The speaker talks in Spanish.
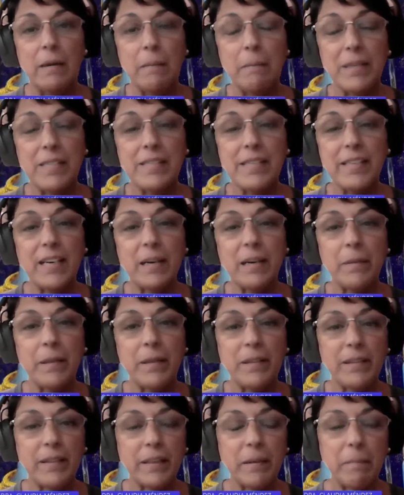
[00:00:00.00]

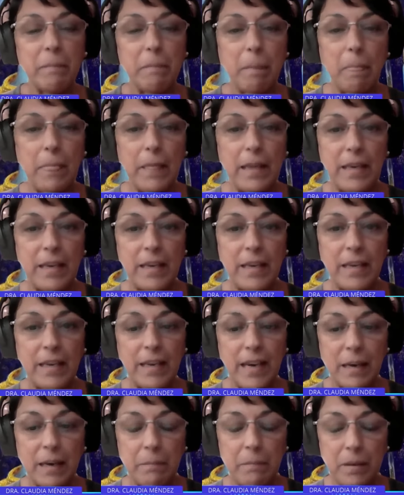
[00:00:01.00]
Básicamente,
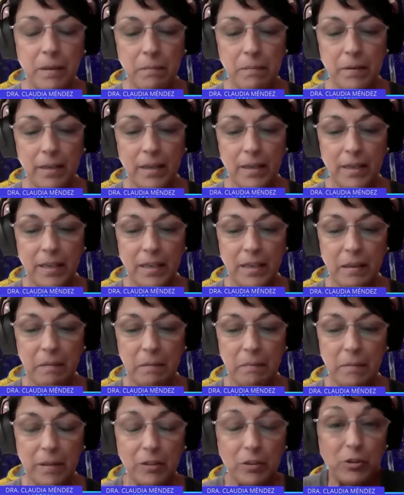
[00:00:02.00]
eh, a mí me,
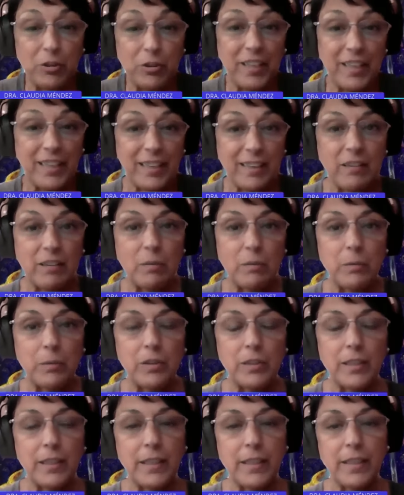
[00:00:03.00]
toca
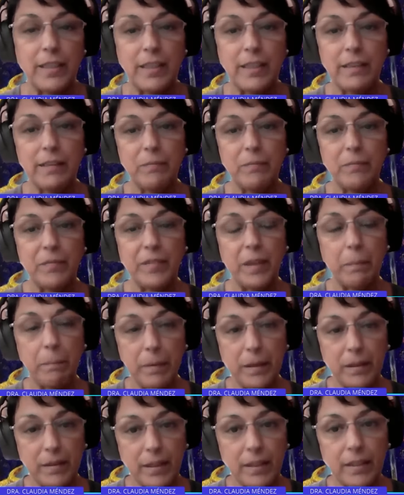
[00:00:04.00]
como tarea
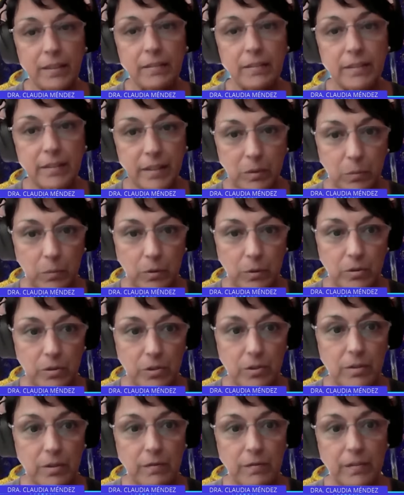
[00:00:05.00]
despertar
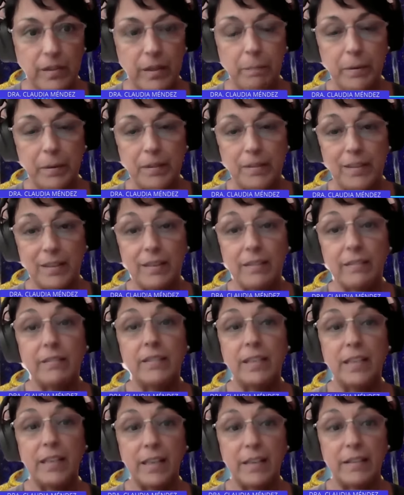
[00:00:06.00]
antiguos, despertar
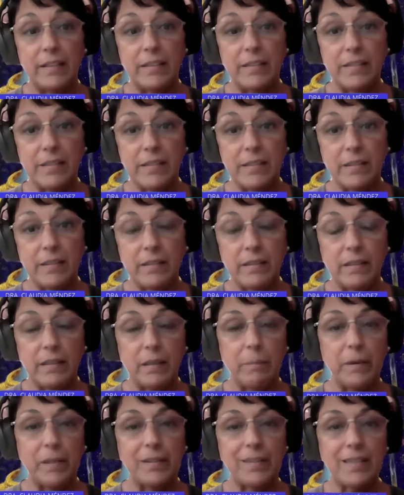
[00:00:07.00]
estelares,
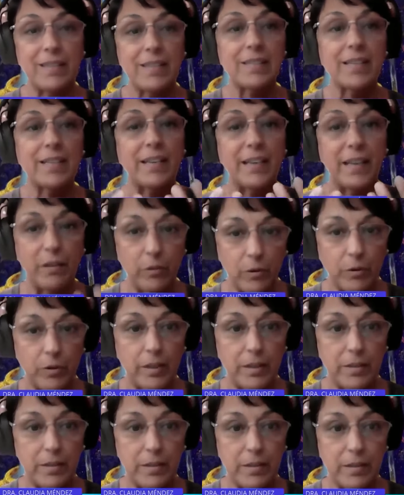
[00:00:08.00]
despertar
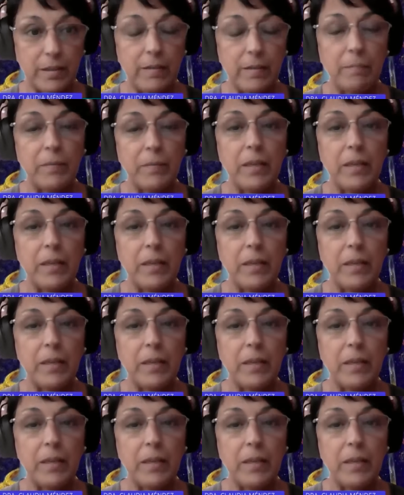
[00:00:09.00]
sanadores,